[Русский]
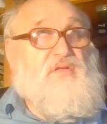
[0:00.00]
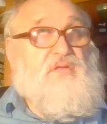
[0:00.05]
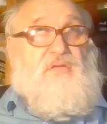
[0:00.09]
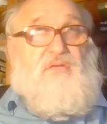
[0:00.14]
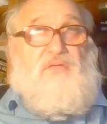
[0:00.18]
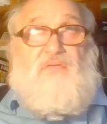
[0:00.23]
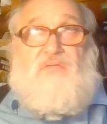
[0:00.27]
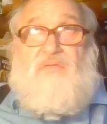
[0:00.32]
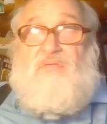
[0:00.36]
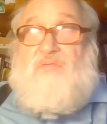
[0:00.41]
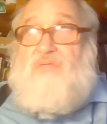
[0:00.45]
э,
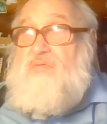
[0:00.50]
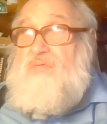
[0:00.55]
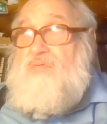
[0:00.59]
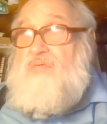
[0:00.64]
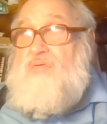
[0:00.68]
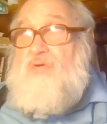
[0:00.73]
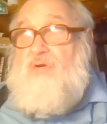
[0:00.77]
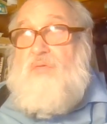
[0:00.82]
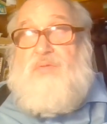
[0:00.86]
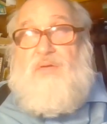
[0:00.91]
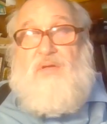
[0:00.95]

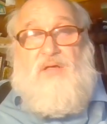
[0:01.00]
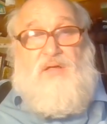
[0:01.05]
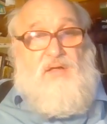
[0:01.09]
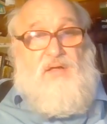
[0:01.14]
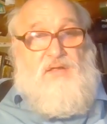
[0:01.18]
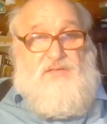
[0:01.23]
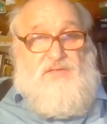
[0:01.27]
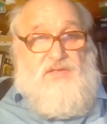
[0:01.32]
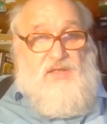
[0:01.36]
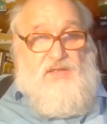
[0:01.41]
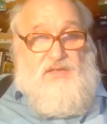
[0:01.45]
облако
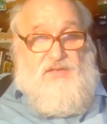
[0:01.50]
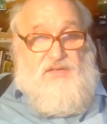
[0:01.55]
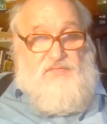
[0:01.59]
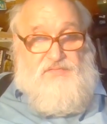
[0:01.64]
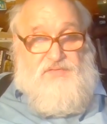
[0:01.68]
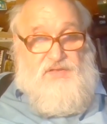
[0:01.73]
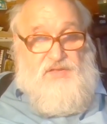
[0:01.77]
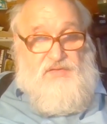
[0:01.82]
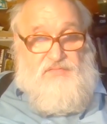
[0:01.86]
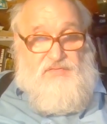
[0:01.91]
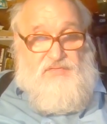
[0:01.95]
остатков
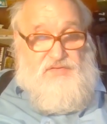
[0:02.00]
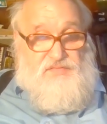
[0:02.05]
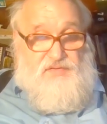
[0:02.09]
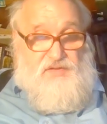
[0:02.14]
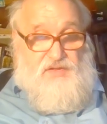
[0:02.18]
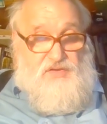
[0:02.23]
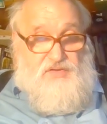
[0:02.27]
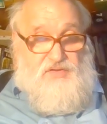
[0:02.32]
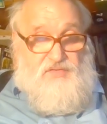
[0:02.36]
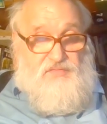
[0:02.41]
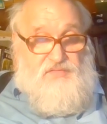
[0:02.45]
взрыва
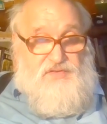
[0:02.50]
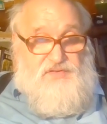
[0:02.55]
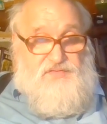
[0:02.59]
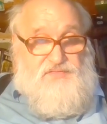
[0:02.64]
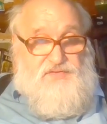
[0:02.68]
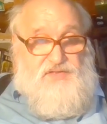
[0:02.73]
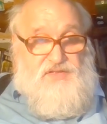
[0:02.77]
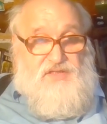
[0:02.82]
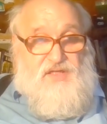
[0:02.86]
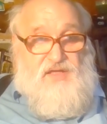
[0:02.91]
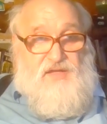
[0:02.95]
сверхновой
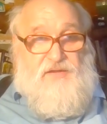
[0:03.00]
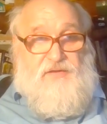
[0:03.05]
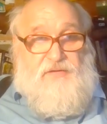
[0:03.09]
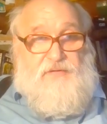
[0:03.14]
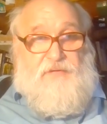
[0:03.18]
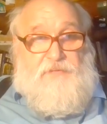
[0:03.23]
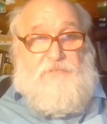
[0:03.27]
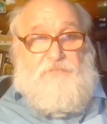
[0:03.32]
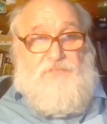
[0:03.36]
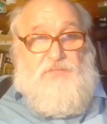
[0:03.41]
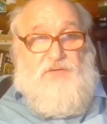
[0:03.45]
звезды,
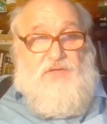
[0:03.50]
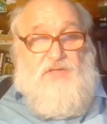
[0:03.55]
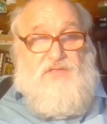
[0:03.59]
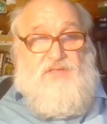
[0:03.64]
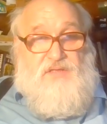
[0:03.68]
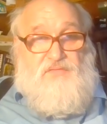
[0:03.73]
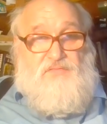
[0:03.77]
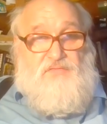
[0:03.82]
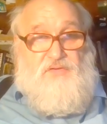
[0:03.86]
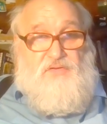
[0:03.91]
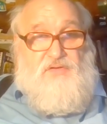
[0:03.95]
из
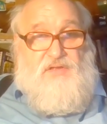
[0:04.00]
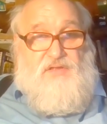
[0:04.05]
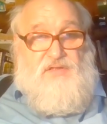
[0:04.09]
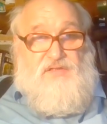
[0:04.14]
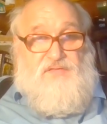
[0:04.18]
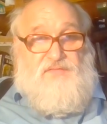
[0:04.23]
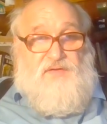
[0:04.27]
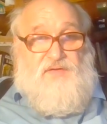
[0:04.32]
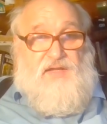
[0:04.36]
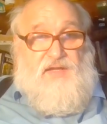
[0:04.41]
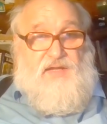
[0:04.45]
него-то и
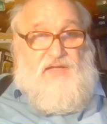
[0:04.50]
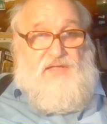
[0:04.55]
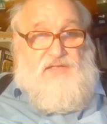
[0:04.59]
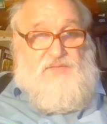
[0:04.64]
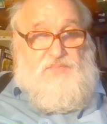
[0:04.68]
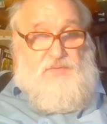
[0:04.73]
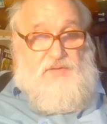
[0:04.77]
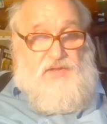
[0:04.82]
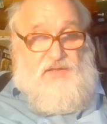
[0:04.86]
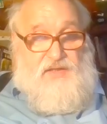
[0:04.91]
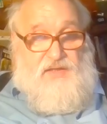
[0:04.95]
свалялись
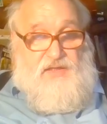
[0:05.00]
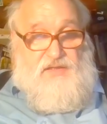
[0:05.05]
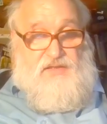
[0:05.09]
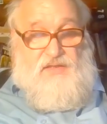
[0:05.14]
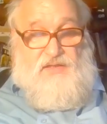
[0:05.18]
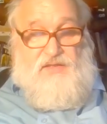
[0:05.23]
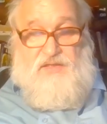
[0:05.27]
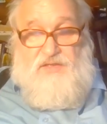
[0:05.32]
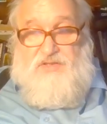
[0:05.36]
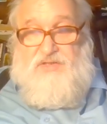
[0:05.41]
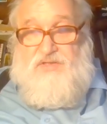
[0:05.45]

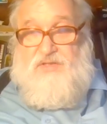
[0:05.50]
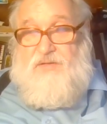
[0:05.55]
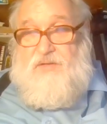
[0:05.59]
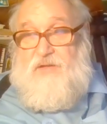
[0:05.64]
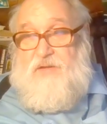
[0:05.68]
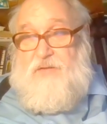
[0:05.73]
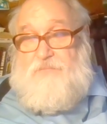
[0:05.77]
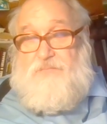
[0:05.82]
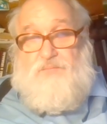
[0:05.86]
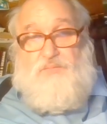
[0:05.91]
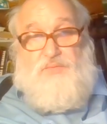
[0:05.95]
планета наша.
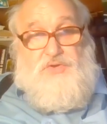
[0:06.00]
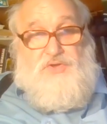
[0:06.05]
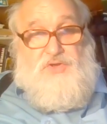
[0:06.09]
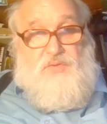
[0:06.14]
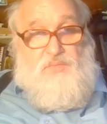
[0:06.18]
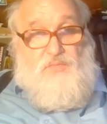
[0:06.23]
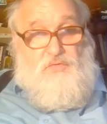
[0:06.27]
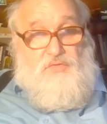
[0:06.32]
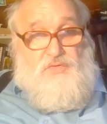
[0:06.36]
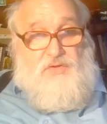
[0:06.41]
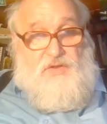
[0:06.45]

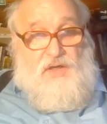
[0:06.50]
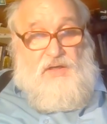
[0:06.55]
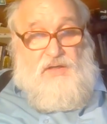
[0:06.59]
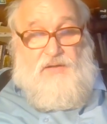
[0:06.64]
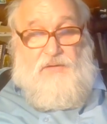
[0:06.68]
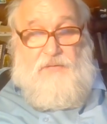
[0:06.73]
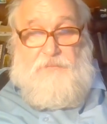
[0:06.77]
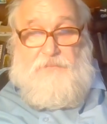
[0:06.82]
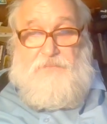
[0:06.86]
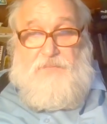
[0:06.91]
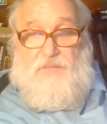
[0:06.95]
Почему так?
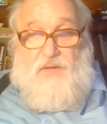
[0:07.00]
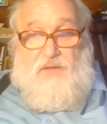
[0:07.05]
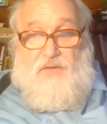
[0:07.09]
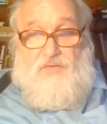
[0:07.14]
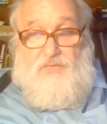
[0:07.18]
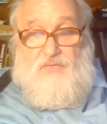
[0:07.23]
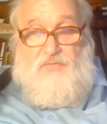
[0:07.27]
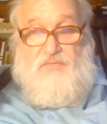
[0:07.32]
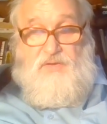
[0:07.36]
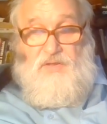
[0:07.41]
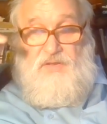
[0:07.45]

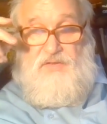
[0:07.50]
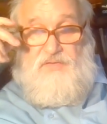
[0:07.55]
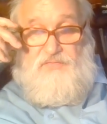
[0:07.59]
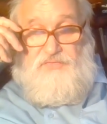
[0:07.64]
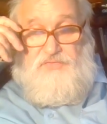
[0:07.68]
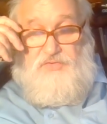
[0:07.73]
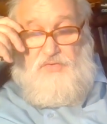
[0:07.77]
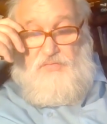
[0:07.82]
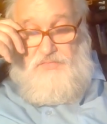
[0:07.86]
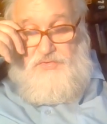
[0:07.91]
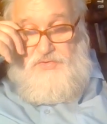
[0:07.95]
Ну, дело в
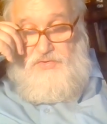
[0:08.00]
том,